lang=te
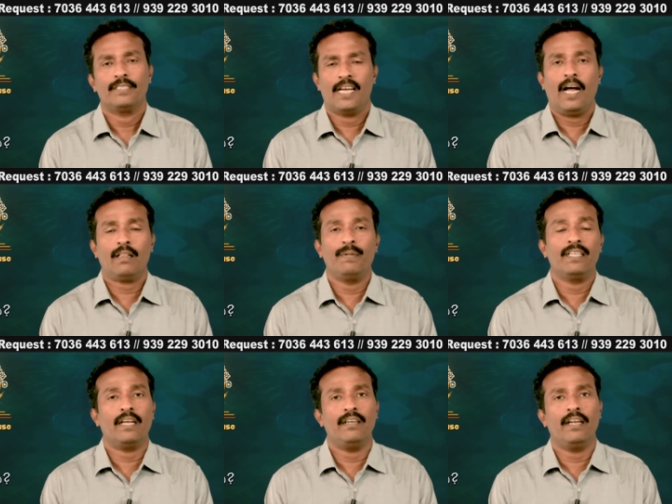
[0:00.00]
నా
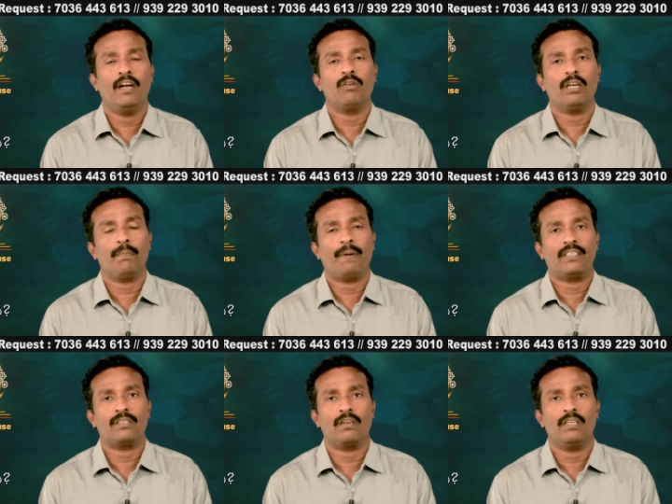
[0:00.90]
ఆత్మీయ తండ్రి అయినటువంటి
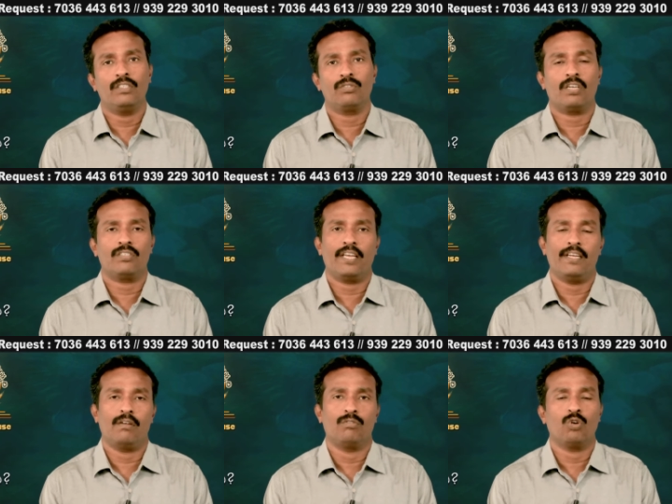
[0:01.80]
పాస్టర్
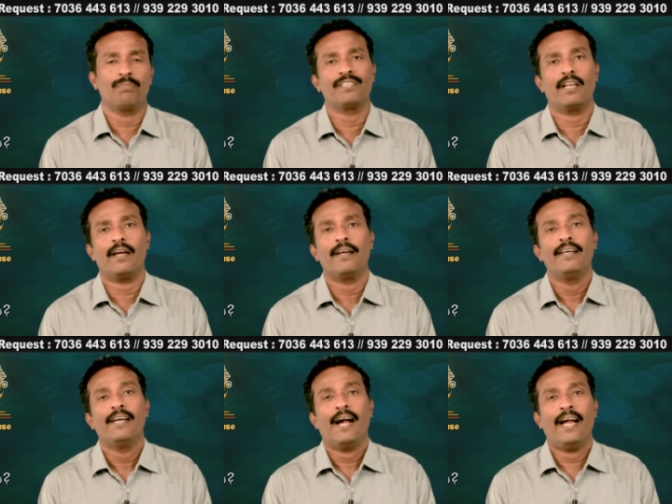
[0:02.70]
యేసుదాసయ్య గారు సోమశిల
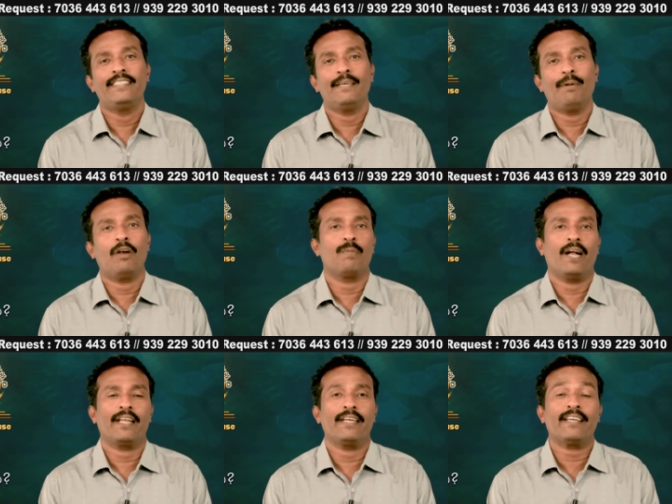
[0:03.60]
ఆయన చెప్పినటువంటి
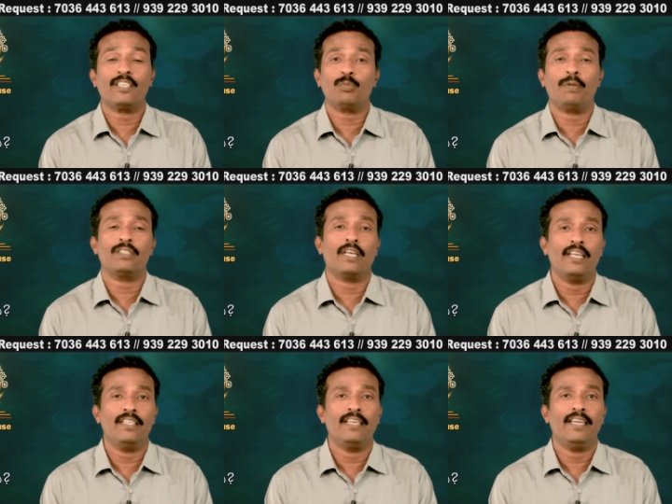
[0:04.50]
మాట క్రిస్మస్
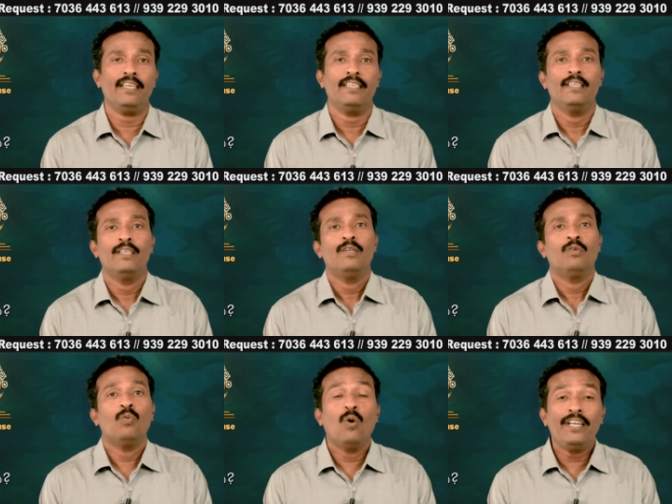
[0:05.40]
అనేది
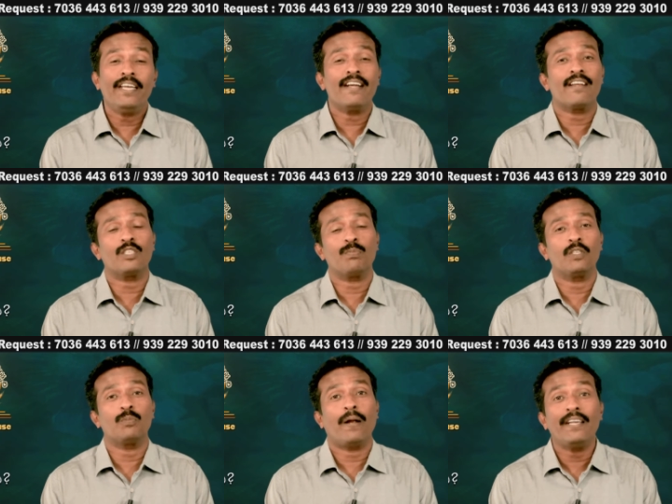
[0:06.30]
ఒంటికి
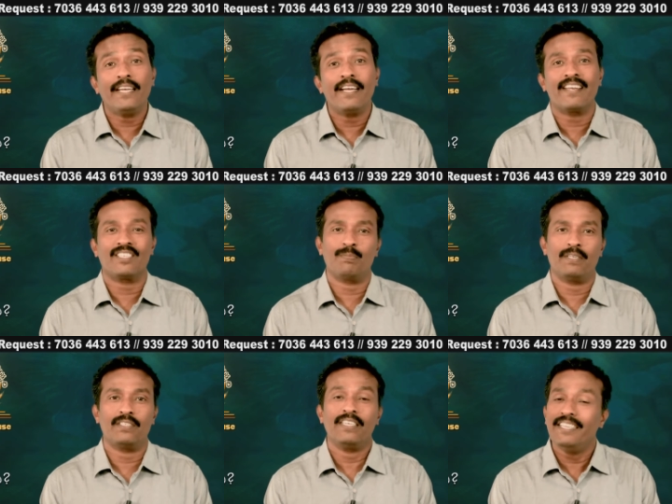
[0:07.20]
క్రిస్మస్ పంటికి
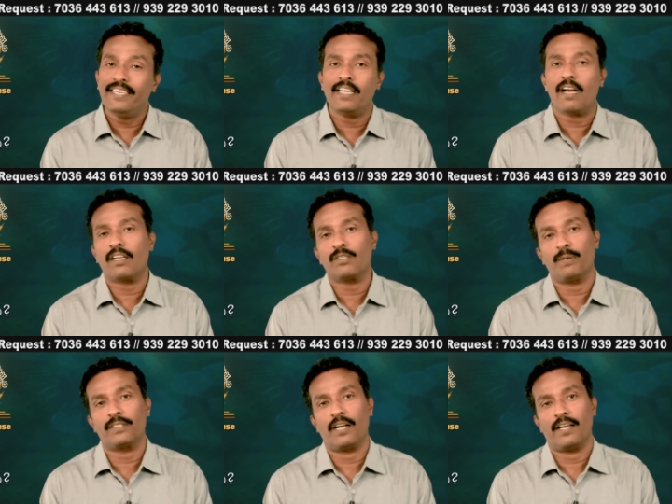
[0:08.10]
క్రిస్మస్ ఇంటికి
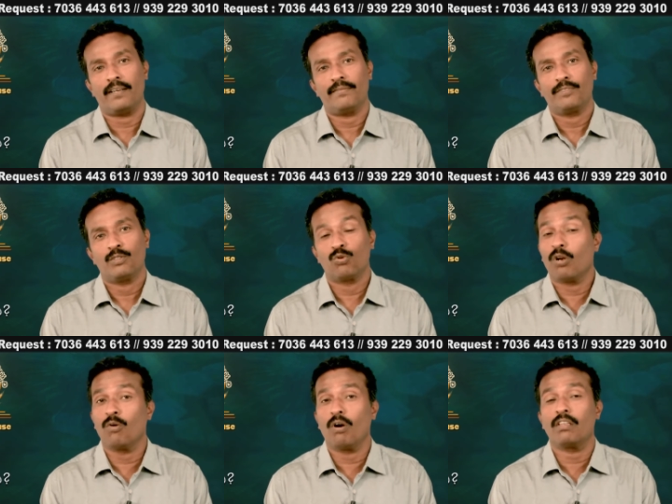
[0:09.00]
క్రిస్మస్ అంట
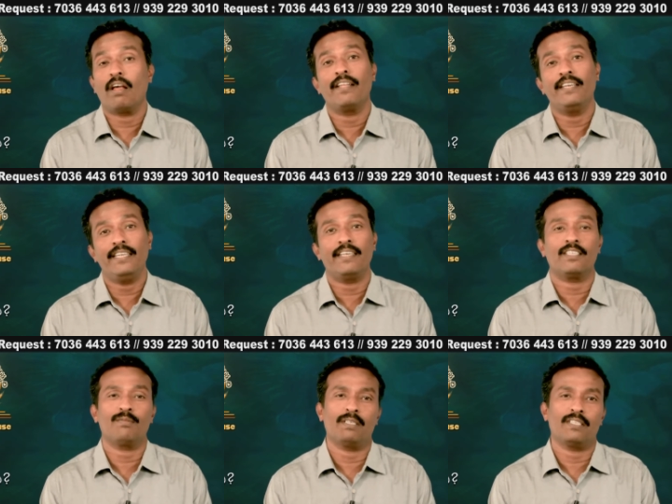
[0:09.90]
సున్నం కొడతారు ఇంటికి
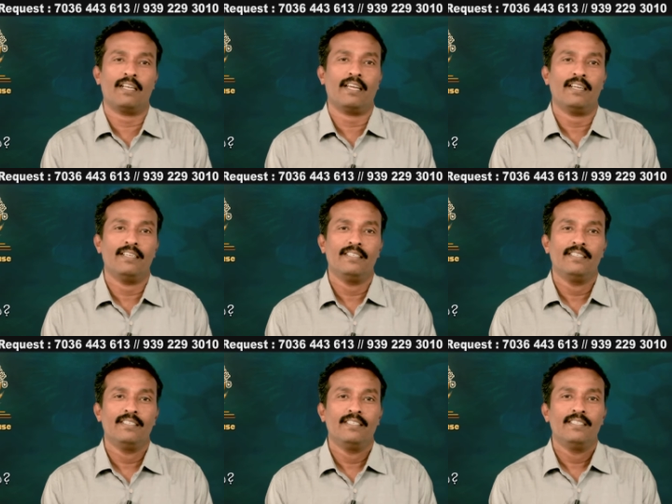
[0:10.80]
క్రిస్మస్ అంట
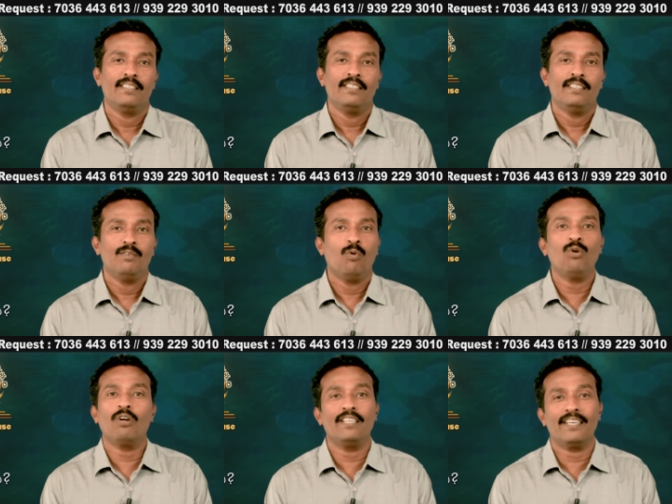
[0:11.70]

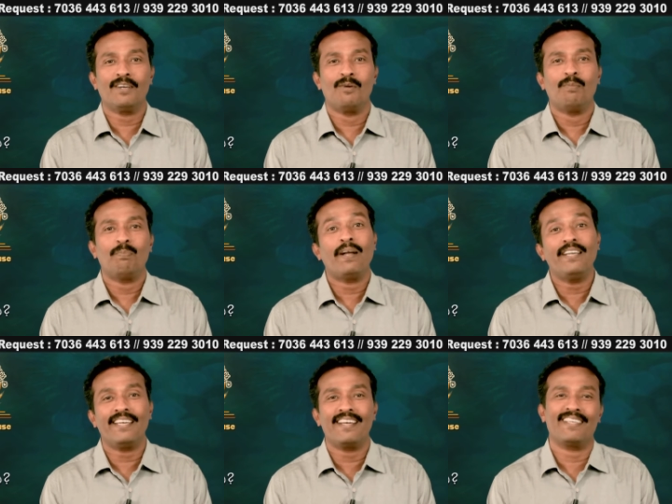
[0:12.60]
వండుకొని తింటాం
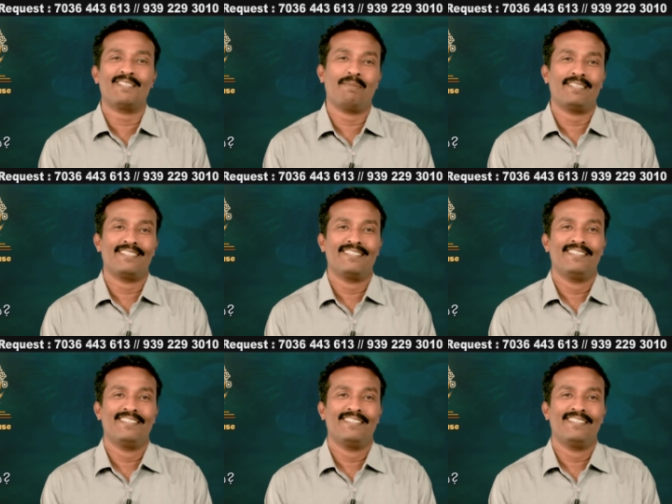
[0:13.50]
పంటికి క్రిస్మస్